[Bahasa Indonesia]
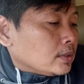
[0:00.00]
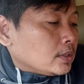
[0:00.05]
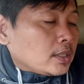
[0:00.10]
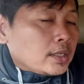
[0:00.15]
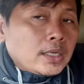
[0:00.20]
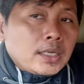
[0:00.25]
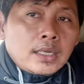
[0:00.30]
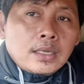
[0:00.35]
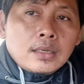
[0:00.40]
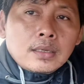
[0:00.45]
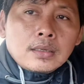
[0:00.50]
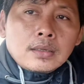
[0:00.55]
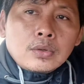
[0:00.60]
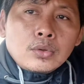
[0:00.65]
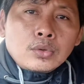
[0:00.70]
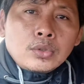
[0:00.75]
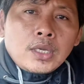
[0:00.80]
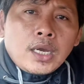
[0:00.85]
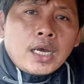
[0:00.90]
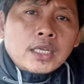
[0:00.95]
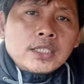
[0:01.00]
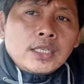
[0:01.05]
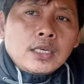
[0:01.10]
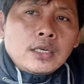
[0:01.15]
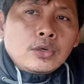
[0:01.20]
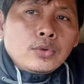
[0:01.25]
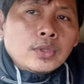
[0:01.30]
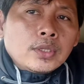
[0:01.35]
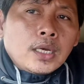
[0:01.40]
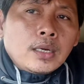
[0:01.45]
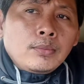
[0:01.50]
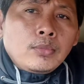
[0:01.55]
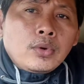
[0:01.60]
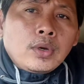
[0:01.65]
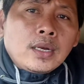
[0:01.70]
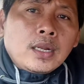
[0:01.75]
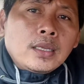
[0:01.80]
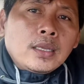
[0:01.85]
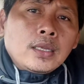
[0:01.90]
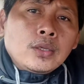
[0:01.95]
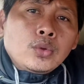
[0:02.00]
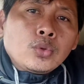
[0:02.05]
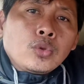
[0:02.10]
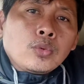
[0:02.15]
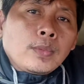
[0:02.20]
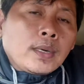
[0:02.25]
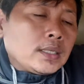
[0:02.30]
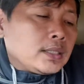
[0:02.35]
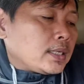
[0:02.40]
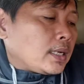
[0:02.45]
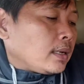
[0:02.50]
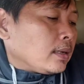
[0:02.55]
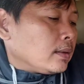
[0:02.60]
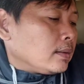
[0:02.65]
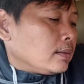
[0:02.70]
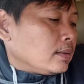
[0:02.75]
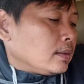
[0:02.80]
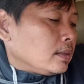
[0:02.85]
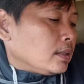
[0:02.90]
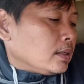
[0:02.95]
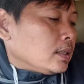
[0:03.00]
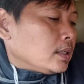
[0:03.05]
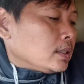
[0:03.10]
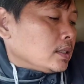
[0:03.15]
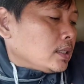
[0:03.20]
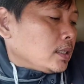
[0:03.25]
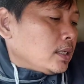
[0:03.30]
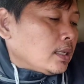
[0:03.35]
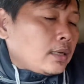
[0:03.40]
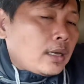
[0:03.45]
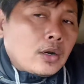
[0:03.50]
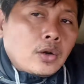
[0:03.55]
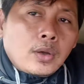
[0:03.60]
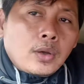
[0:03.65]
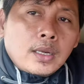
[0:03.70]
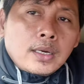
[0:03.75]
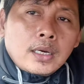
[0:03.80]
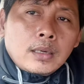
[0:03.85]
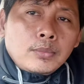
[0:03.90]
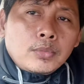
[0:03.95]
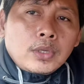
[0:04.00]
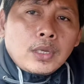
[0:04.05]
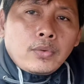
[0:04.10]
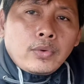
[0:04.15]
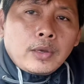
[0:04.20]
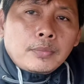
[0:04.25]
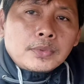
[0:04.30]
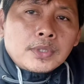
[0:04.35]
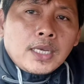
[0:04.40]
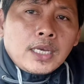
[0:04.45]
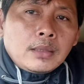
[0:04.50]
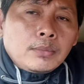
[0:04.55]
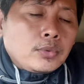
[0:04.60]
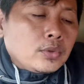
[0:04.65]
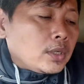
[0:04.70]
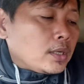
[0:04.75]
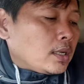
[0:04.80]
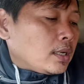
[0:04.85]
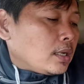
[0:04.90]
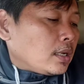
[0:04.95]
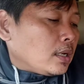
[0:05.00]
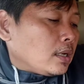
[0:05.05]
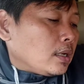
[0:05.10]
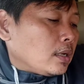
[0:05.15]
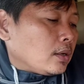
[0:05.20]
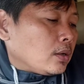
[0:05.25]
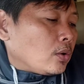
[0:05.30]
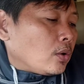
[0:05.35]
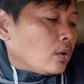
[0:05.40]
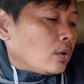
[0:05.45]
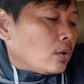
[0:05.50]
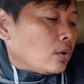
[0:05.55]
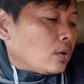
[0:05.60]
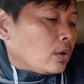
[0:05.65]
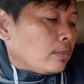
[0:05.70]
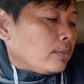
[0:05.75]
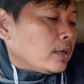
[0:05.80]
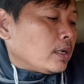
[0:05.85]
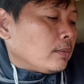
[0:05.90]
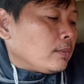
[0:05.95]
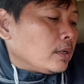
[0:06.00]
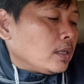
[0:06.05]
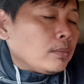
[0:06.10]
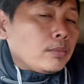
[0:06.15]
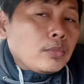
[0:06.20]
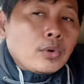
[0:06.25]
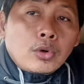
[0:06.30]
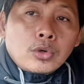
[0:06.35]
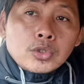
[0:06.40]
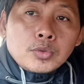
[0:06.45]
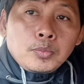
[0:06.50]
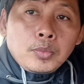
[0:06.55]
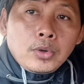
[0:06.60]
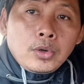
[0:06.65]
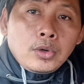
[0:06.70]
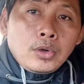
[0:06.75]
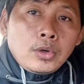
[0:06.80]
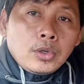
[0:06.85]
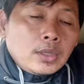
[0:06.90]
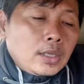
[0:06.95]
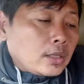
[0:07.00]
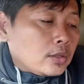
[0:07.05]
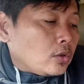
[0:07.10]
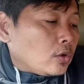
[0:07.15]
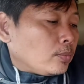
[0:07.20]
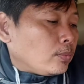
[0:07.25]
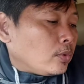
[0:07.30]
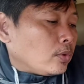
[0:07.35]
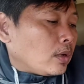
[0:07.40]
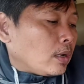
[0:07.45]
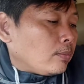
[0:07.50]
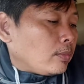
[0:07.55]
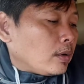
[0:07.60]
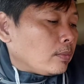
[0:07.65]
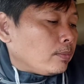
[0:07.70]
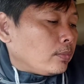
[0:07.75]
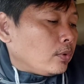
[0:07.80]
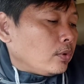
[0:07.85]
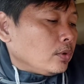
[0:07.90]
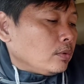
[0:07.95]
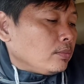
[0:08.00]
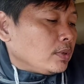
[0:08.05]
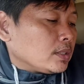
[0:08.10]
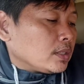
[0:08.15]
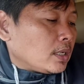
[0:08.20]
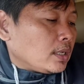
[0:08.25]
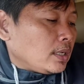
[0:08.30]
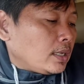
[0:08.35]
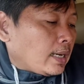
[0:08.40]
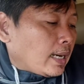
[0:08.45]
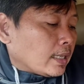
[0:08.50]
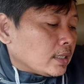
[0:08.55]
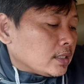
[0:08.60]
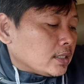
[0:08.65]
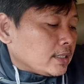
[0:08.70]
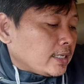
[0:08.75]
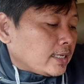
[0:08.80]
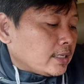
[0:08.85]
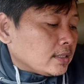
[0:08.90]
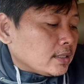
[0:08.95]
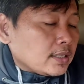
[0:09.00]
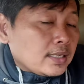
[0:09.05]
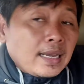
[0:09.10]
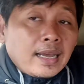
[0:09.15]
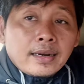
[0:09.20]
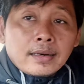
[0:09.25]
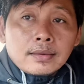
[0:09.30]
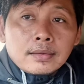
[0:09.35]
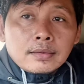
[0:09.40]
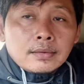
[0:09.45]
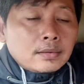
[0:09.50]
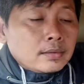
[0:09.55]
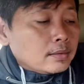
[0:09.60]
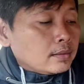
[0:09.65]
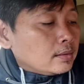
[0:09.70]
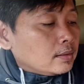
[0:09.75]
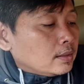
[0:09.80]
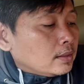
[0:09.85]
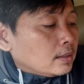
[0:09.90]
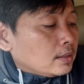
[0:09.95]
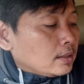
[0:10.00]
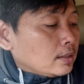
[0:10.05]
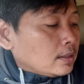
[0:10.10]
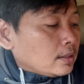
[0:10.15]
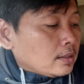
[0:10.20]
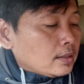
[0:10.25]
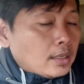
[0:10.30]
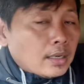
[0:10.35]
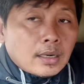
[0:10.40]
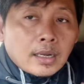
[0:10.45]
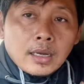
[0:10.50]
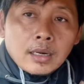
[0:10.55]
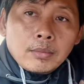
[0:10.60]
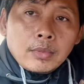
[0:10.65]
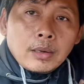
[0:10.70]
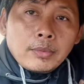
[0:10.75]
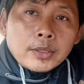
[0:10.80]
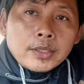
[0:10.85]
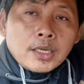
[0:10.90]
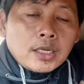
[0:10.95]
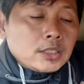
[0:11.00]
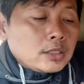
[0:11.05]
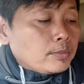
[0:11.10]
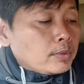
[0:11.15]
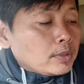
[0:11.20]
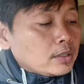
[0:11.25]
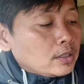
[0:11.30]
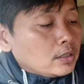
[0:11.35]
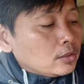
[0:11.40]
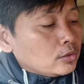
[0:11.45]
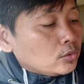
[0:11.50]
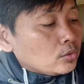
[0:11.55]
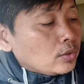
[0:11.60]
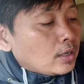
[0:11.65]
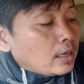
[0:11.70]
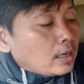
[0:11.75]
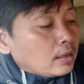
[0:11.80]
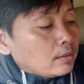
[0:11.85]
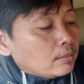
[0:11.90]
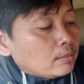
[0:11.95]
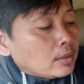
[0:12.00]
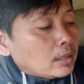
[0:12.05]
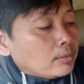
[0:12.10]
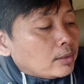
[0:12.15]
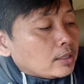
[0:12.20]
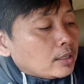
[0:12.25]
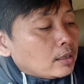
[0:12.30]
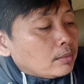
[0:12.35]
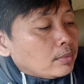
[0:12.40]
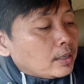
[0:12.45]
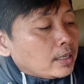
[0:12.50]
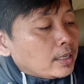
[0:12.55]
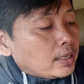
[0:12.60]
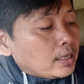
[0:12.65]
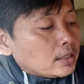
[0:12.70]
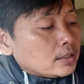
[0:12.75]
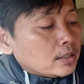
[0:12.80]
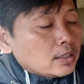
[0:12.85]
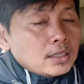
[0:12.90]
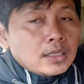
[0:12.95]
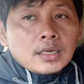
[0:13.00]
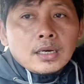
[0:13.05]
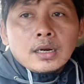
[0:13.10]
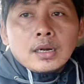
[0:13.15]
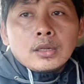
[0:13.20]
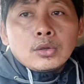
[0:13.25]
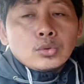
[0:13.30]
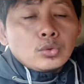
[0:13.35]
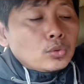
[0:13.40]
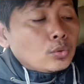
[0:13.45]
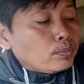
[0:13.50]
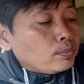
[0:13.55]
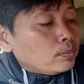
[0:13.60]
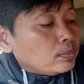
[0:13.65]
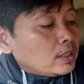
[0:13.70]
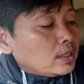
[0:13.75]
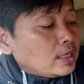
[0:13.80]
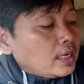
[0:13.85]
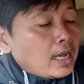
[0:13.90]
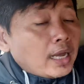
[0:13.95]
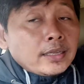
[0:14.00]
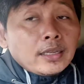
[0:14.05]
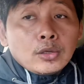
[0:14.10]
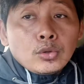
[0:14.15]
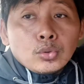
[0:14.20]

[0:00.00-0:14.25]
jadi untuk yang ngasilin duit kan bukan hanya YouTube aja jadi kalau kalian punya website punya go apa namanya blogspot ataupun apapun bisa di adsense kan dan akan mendapatkan seperti ini juga mendapatkan bayaran jadi tidak ada YouTube tidak hanya